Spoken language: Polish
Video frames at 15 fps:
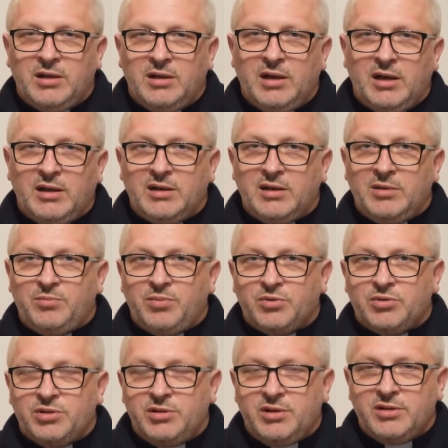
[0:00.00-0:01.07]
Nagle po
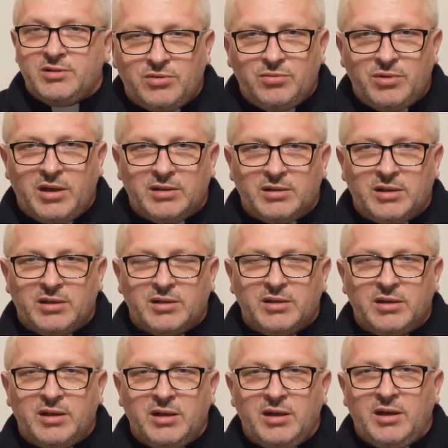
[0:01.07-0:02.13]
30
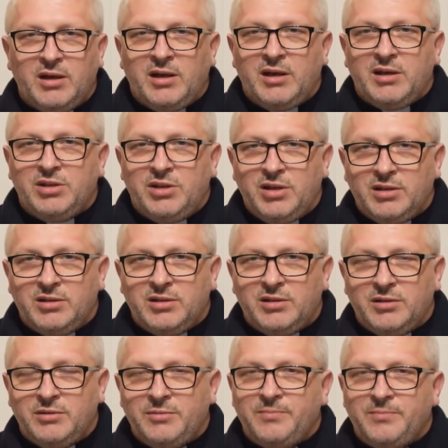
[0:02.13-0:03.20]
latach,
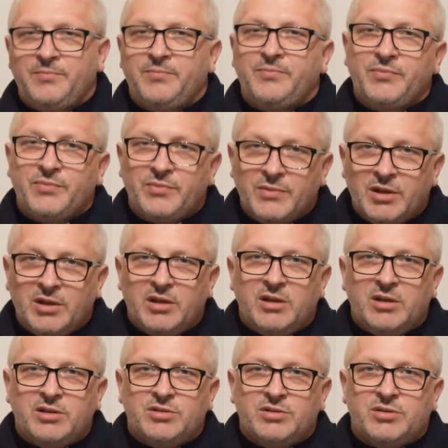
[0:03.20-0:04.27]
kiedy
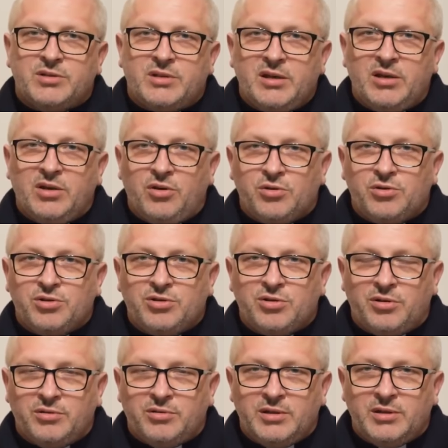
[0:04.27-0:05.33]
zostaje
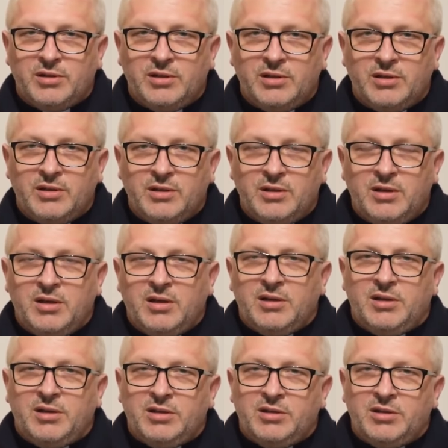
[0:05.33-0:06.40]
ochrzczony,
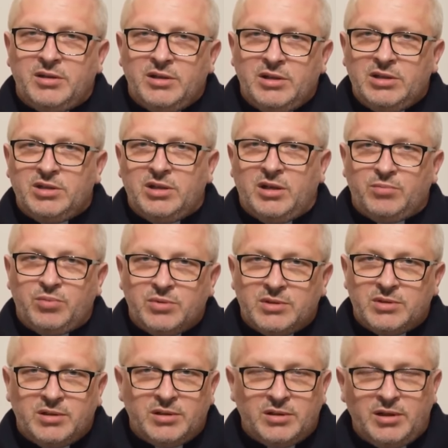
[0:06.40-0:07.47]
kiedy idzie na
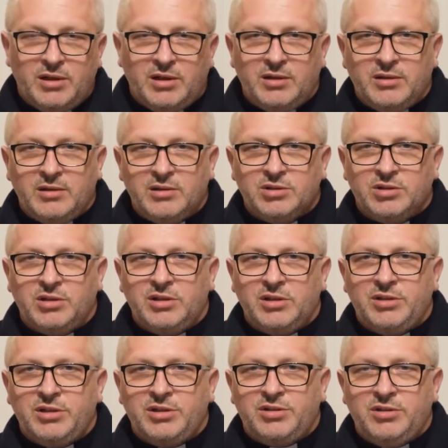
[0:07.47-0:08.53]
pustynię,
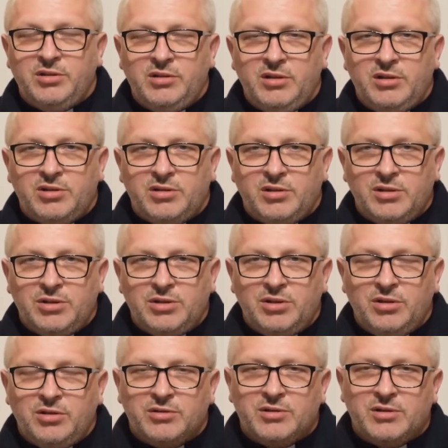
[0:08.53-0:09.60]
40 dni i
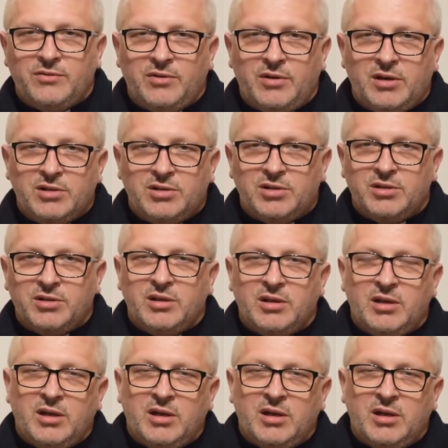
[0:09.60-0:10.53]
40 nocy walczy,